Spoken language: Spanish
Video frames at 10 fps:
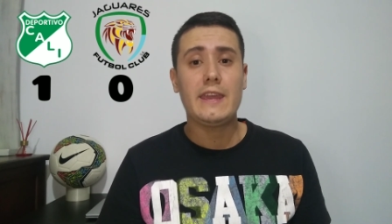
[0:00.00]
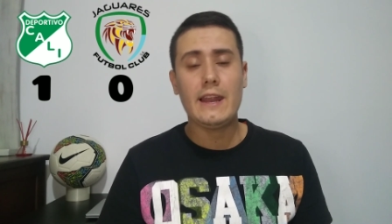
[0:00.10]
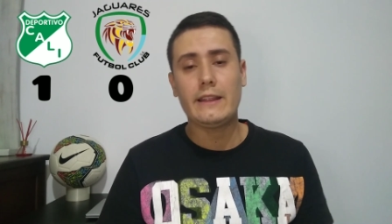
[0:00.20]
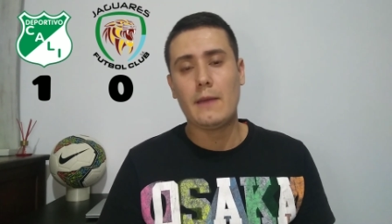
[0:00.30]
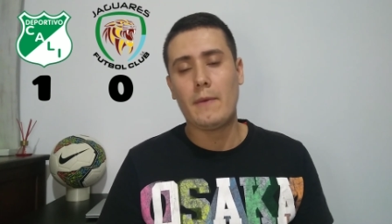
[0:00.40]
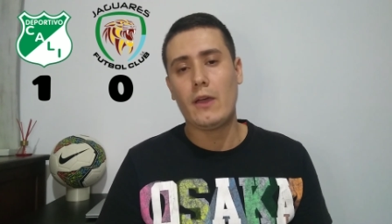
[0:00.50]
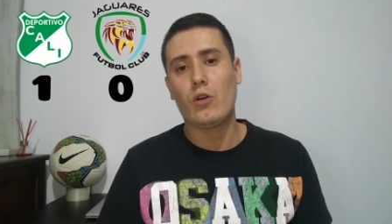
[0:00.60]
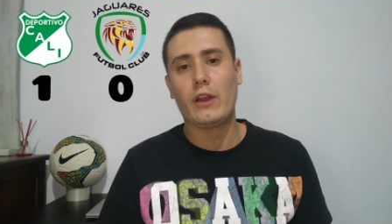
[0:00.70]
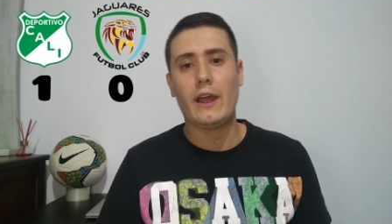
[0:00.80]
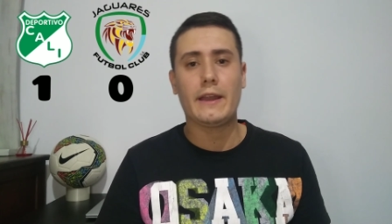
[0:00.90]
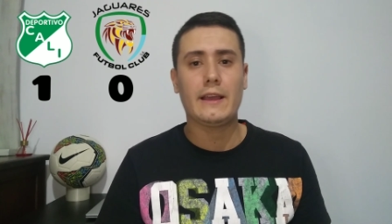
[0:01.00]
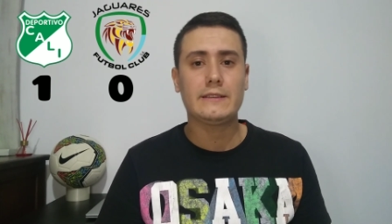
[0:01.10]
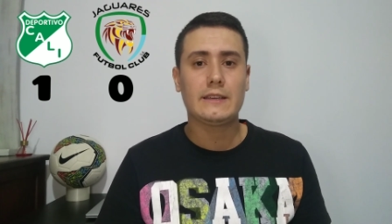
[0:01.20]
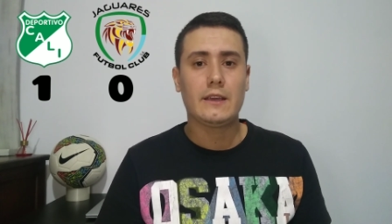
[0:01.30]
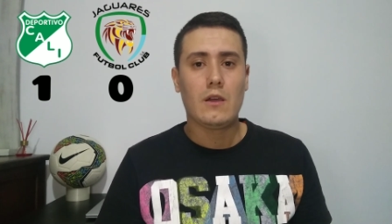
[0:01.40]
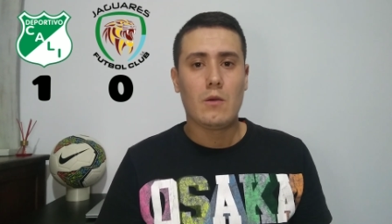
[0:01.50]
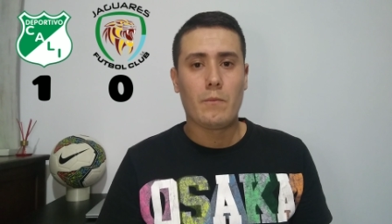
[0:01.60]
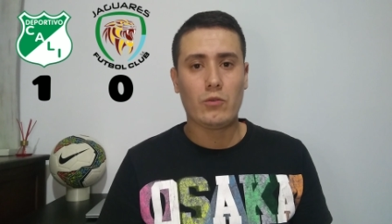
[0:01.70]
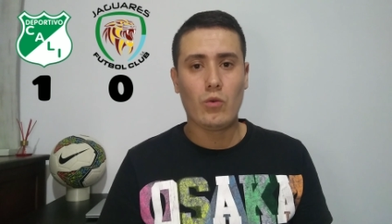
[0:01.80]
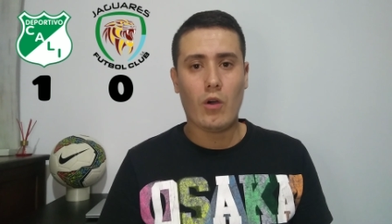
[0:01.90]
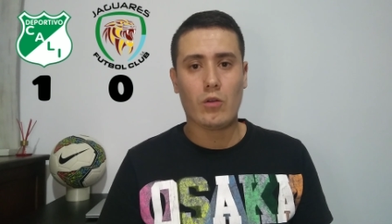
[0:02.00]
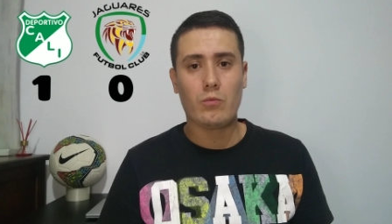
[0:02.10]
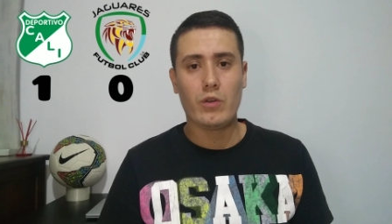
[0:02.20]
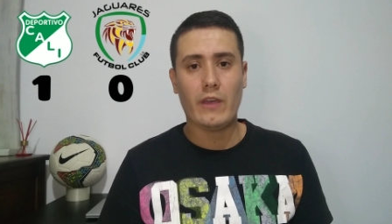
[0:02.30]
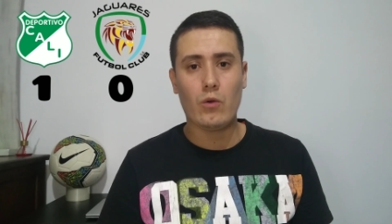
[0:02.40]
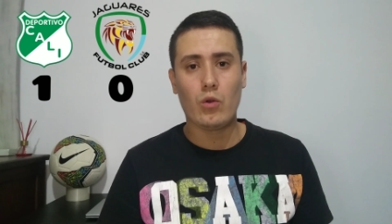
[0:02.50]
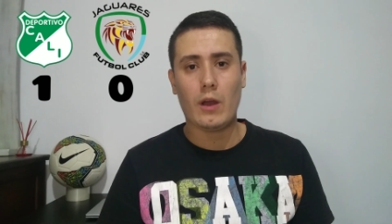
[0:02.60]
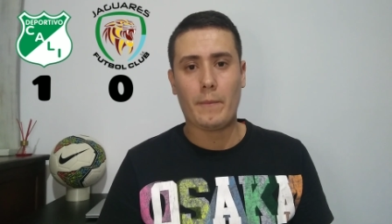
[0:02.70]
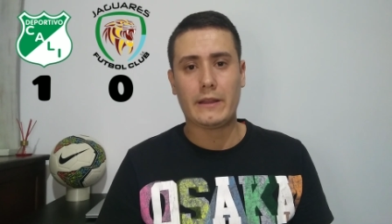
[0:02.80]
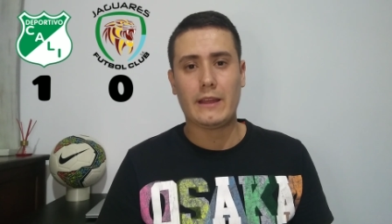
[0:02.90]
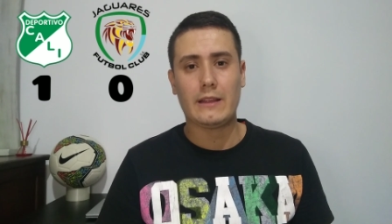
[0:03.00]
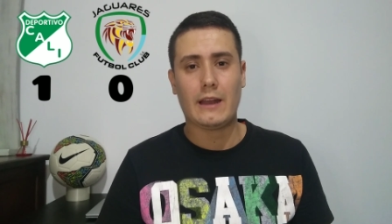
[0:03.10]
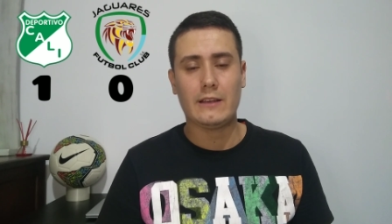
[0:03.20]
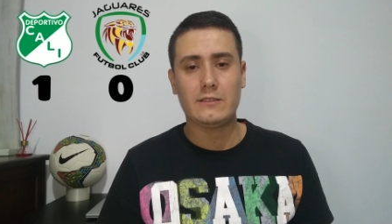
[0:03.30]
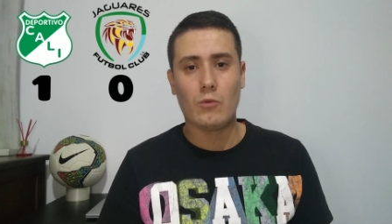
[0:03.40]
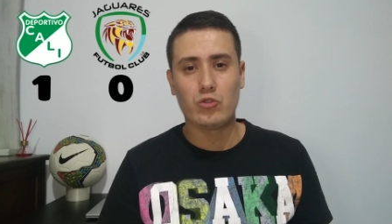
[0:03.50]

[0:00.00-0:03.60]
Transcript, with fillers: Y en el tema de Jorge Arias, pues jugador muy seguro en la parte de atrás,